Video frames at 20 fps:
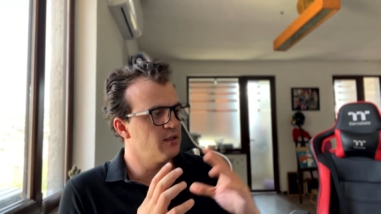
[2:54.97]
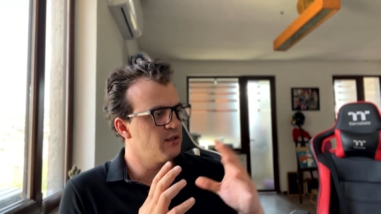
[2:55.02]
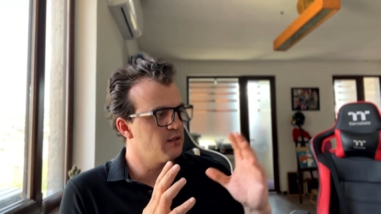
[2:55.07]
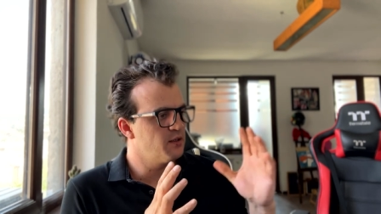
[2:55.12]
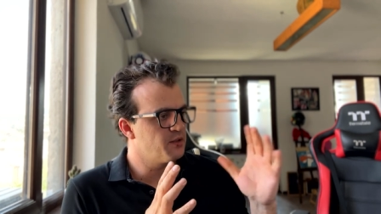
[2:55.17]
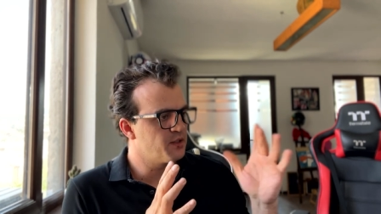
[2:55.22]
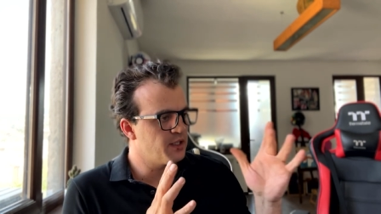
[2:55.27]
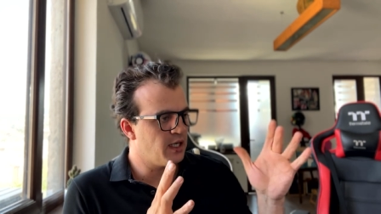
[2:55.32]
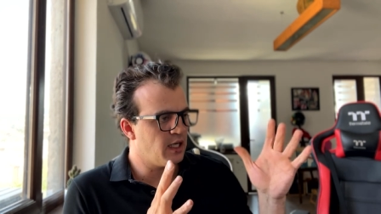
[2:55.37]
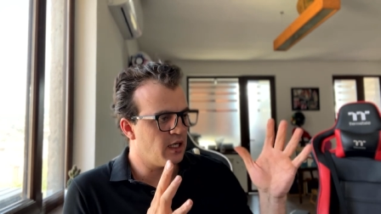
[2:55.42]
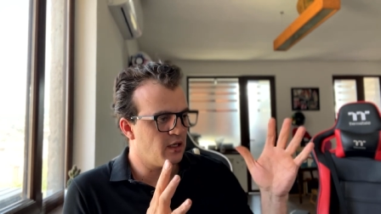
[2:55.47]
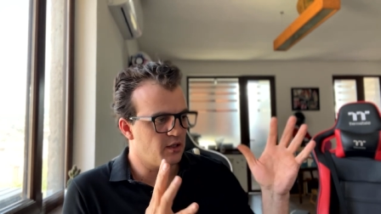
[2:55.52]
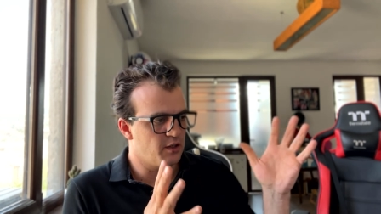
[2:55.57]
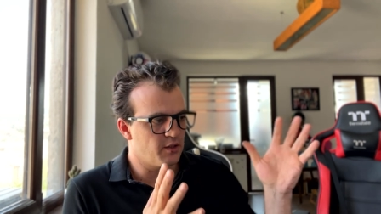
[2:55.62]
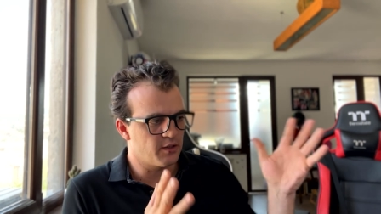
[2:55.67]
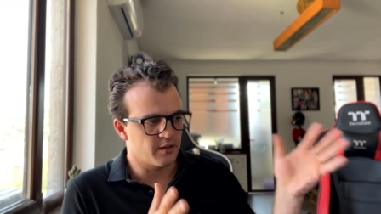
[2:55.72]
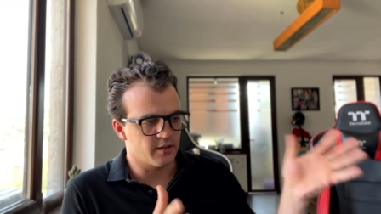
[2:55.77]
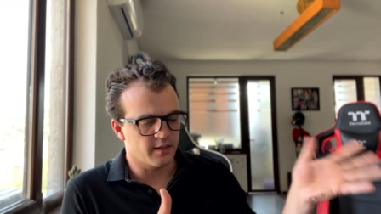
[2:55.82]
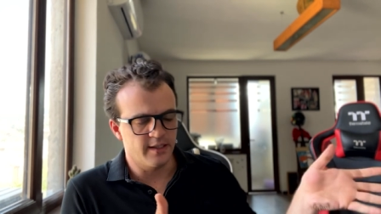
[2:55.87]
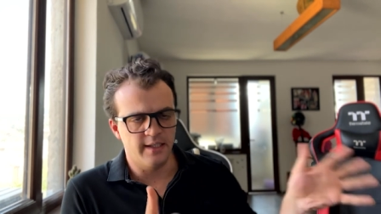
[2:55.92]
на
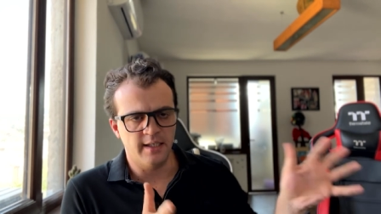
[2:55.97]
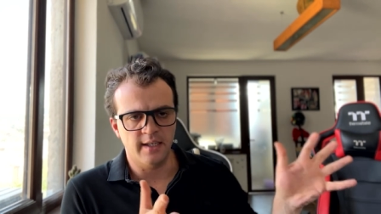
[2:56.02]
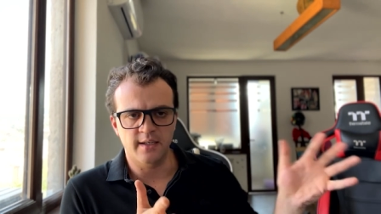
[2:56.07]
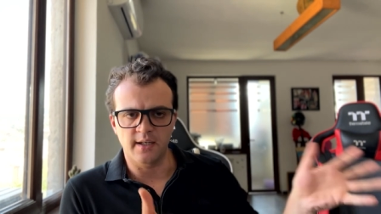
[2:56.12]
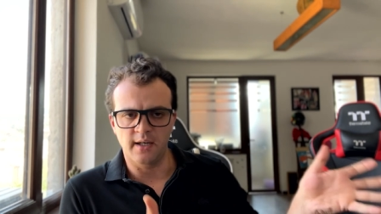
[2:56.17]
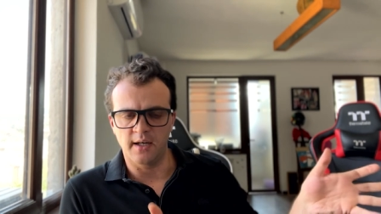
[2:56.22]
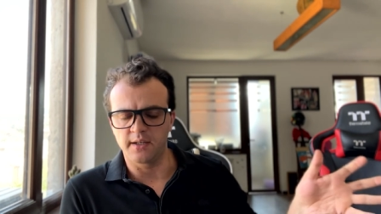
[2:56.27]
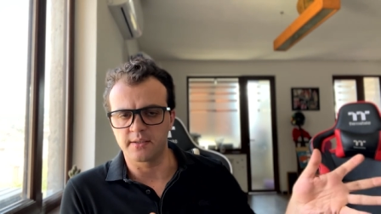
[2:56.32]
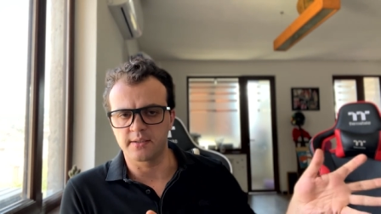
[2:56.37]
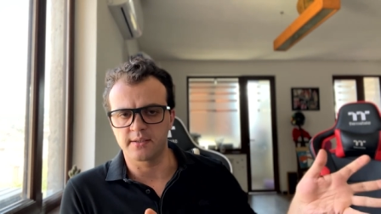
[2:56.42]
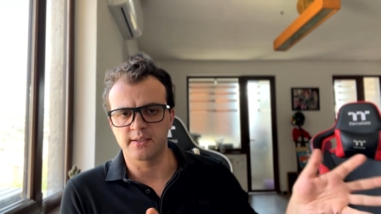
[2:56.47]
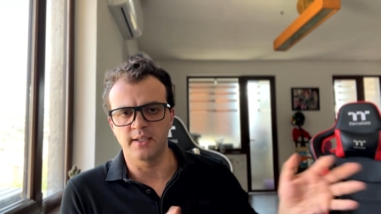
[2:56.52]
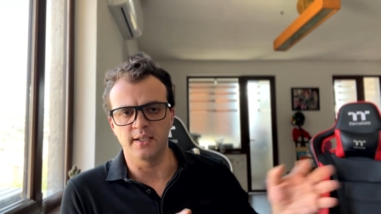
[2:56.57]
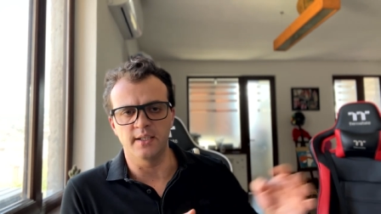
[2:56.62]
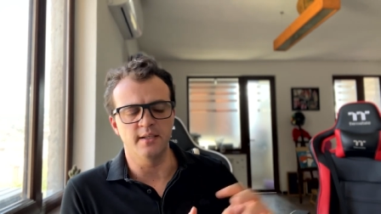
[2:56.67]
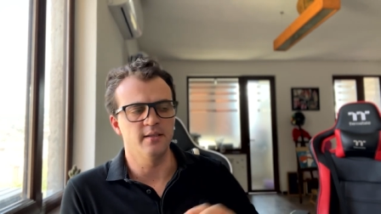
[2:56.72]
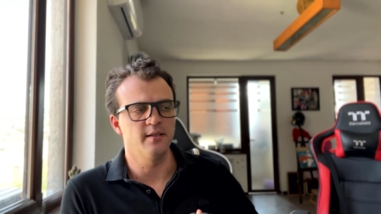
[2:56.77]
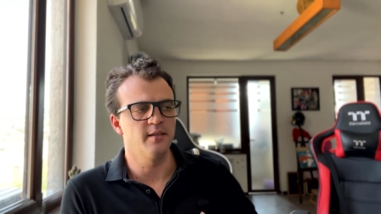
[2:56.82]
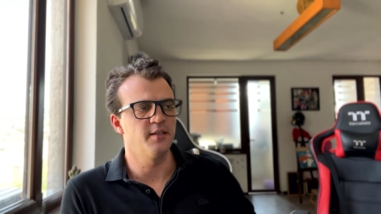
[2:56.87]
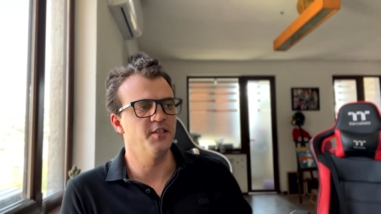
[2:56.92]
рынок
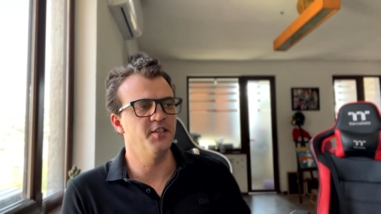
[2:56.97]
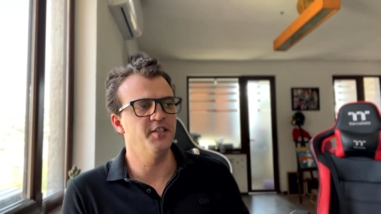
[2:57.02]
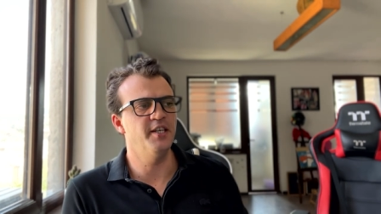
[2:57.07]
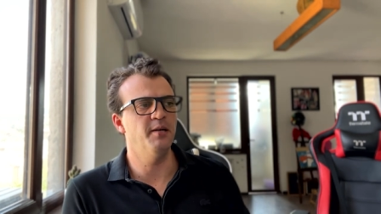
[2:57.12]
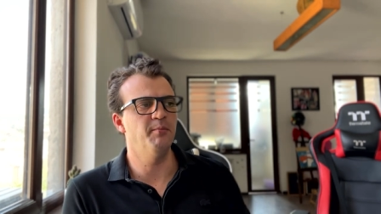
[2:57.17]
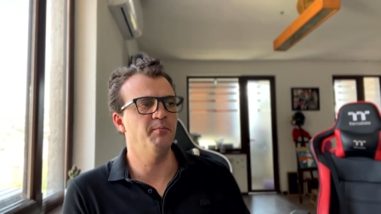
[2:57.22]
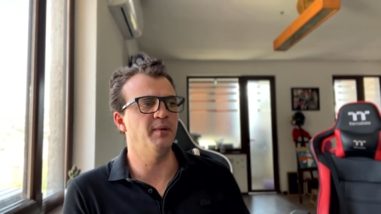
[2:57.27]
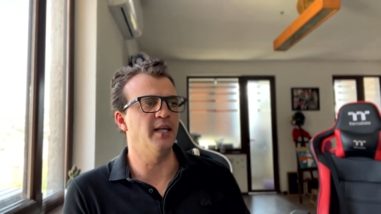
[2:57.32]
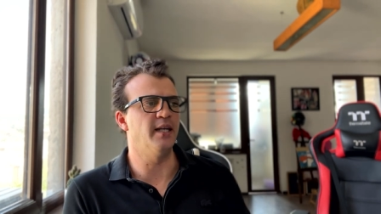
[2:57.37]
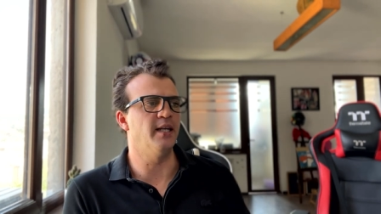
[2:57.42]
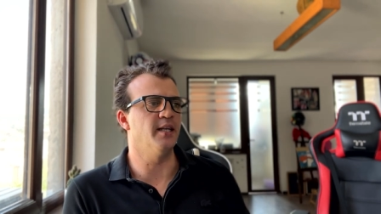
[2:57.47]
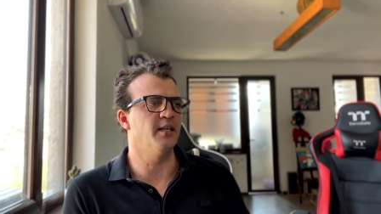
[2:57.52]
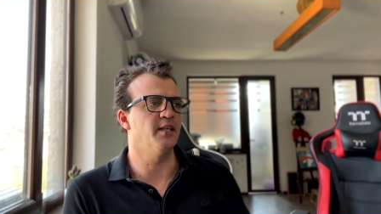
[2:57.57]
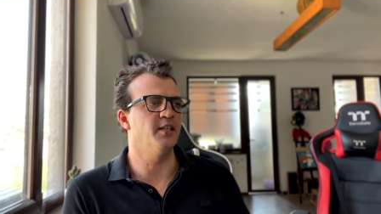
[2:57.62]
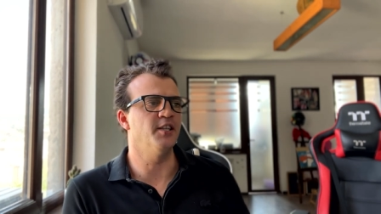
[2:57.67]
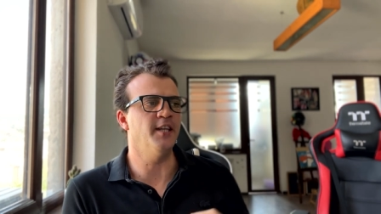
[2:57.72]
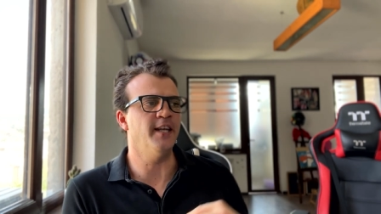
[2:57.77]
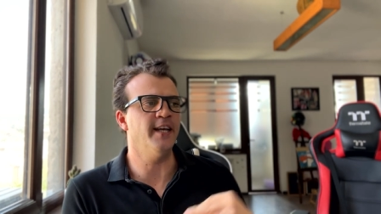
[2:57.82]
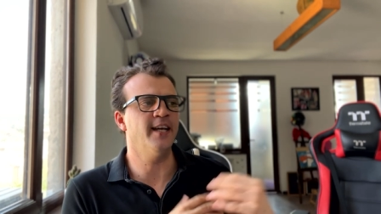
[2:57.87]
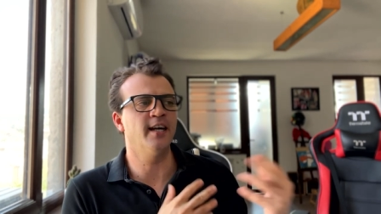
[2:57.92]
акций не были
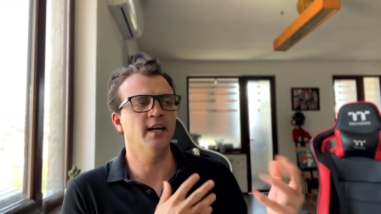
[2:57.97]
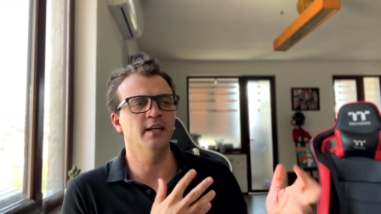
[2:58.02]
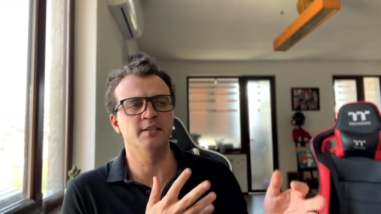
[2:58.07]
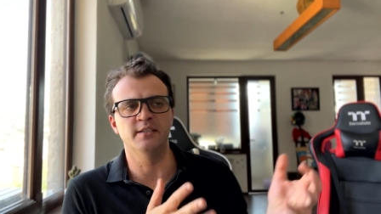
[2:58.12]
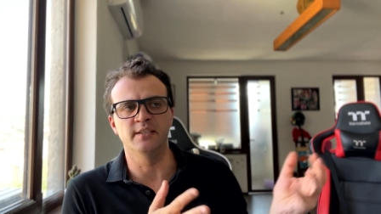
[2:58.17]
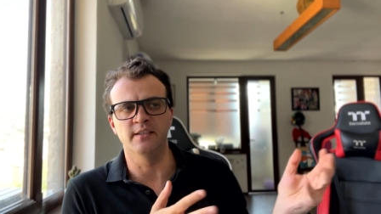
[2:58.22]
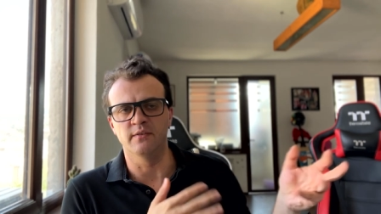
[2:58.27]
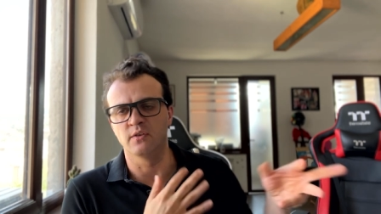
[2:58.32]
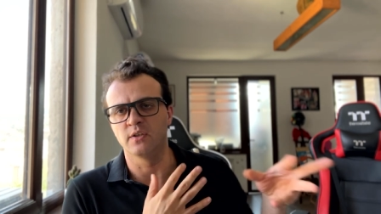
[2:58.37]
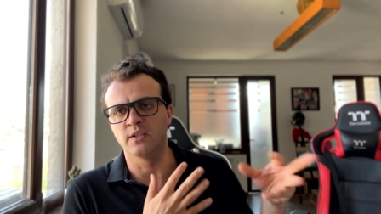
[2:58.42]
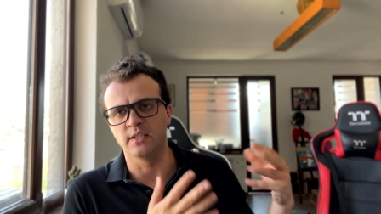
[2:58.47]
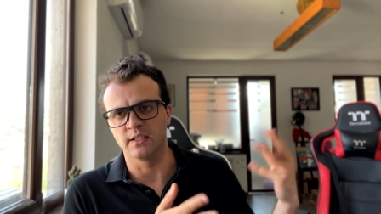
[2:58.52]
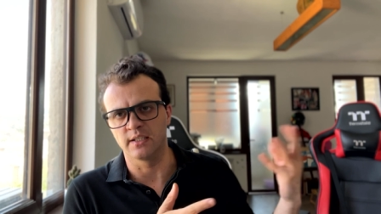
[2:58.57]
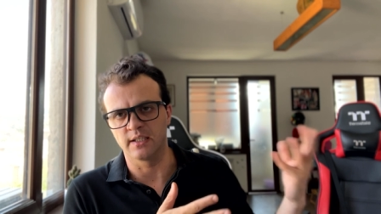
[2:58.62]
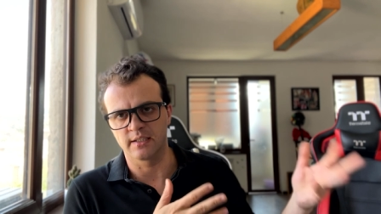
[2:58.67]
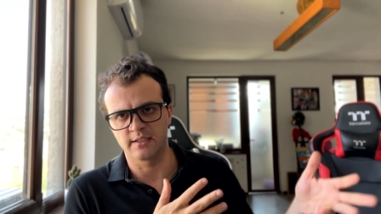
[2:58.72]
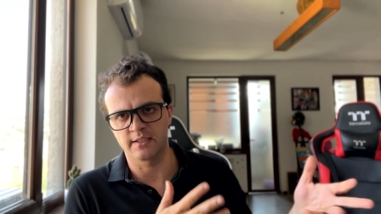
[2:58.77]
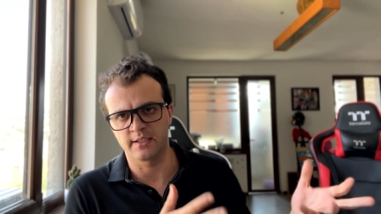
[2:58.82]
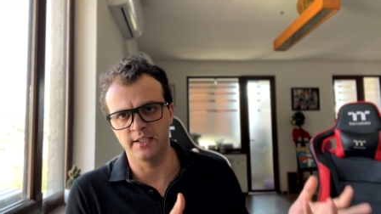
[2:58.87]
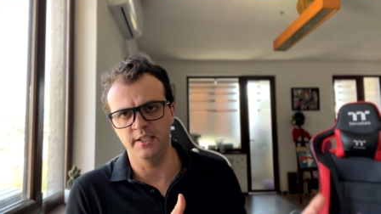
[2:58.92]
негативные
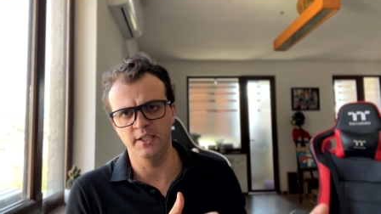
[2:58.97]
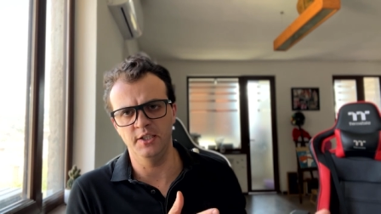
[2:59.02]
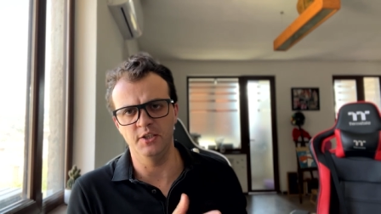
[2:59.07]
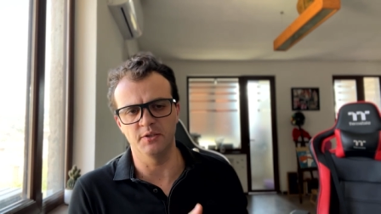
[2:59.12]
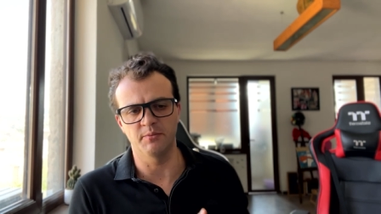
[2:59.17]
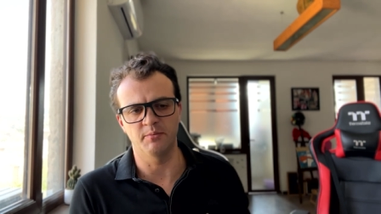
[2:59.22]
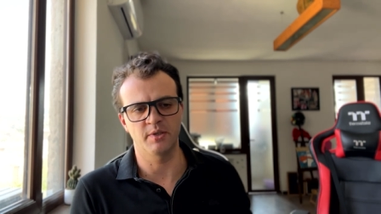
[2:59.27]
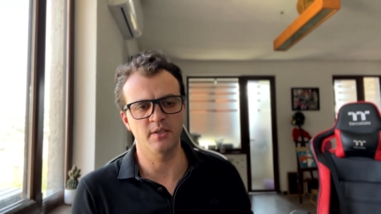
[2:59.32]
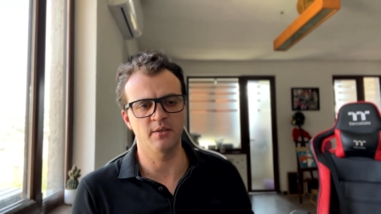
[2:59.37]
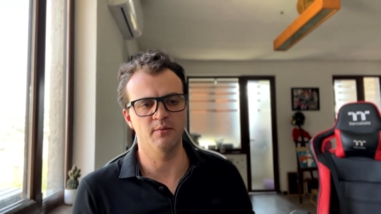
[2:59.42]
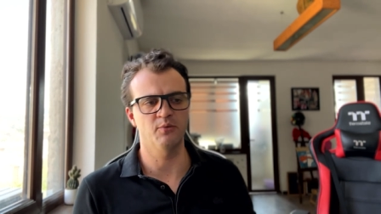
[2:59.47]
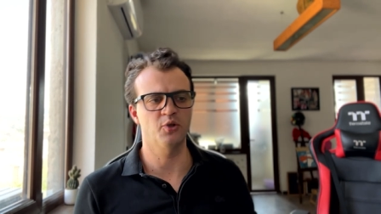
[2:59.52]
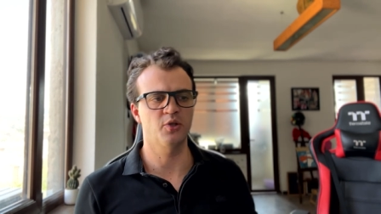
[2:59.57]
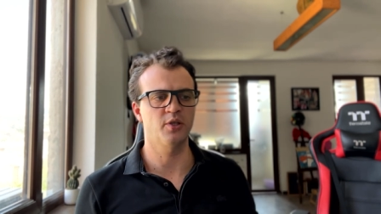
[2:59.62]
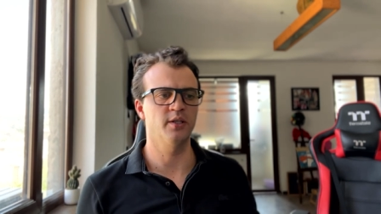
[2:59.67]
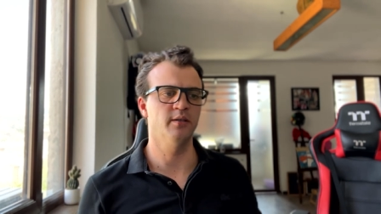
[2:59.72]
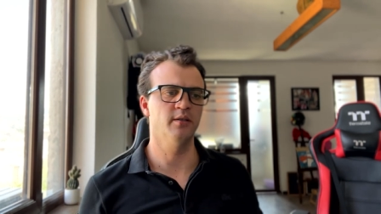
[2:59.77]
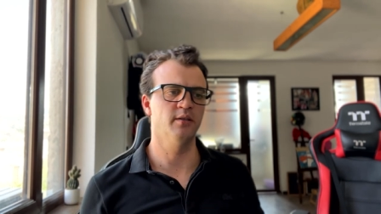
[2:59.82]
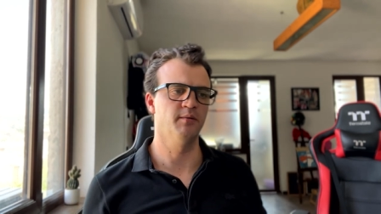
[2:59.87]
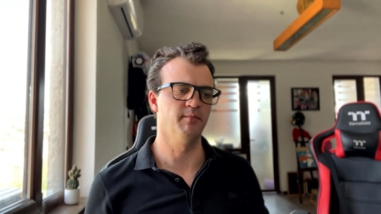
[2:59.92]
настроения, потому
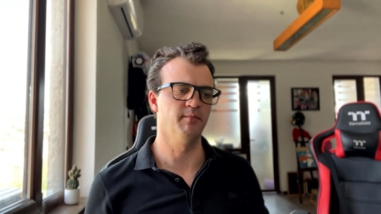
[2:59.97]
что